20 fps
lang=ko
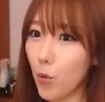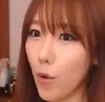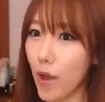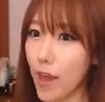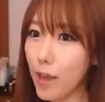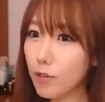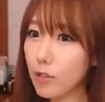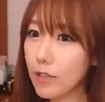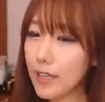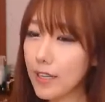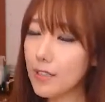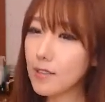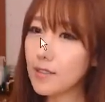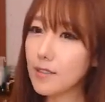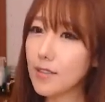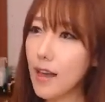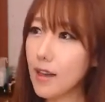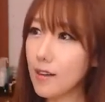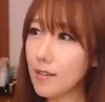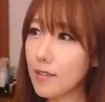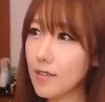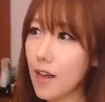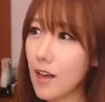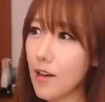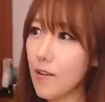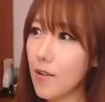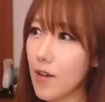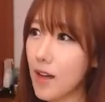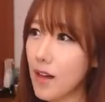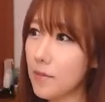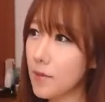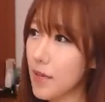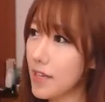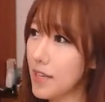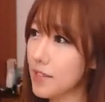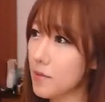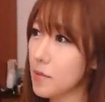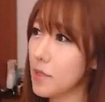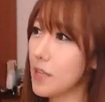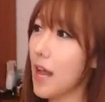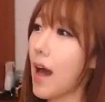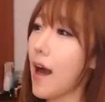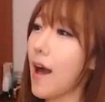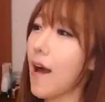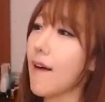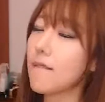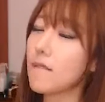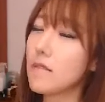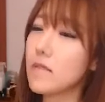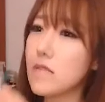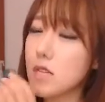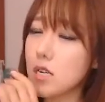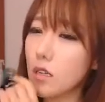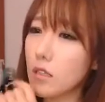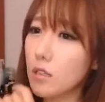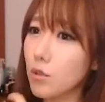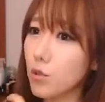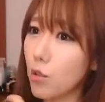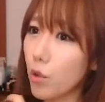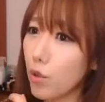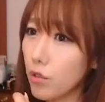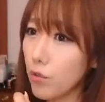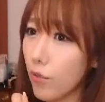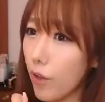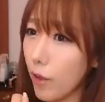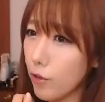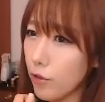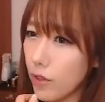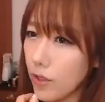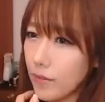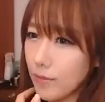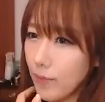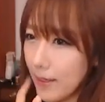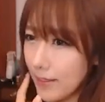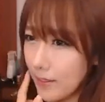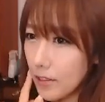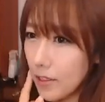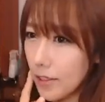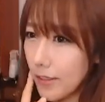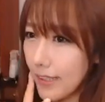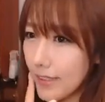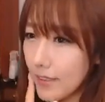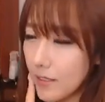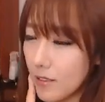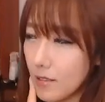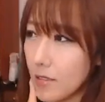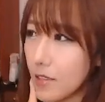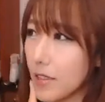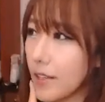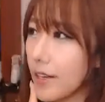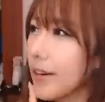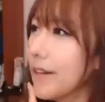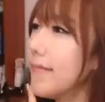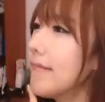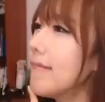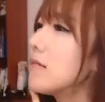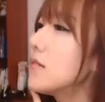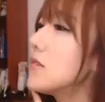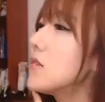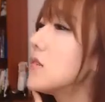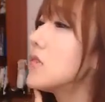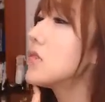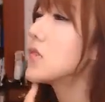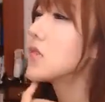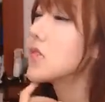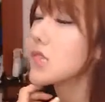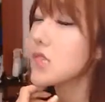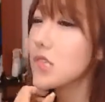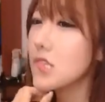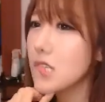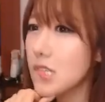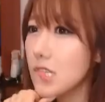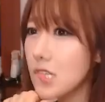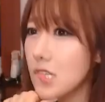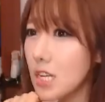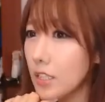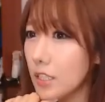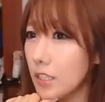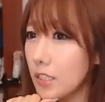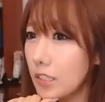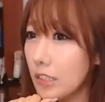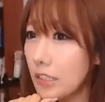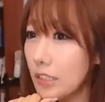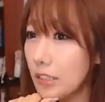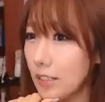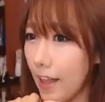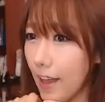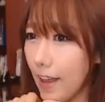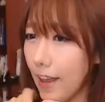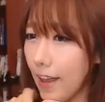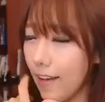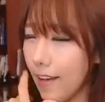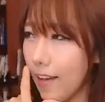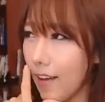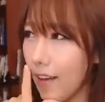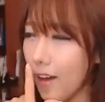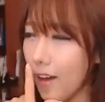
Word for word: 외국인 상사와 함께 있습니다. 또는 외국인 파트너와 같이 있어요. 근데